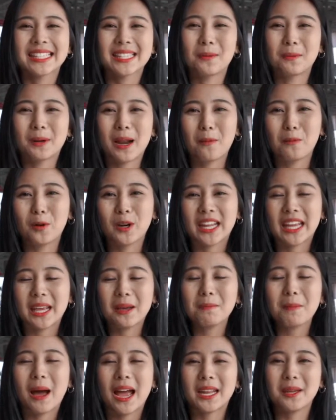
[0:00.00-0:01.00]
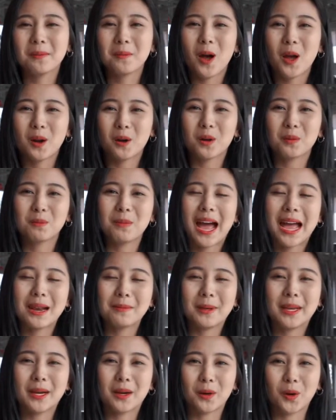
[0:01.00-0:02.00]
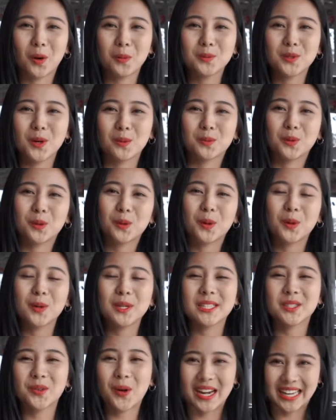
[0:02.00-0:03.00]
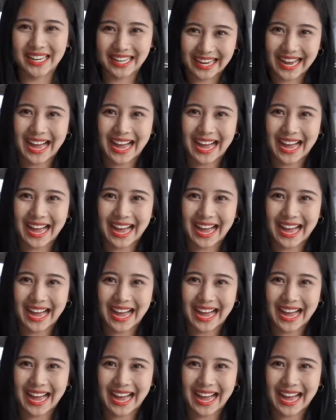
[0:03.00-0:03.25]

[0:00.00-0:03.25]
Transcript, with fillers: สำหรับวันนี้มาที่บอยรถบ้านมีครบจบทุกรุ่น สวัสดี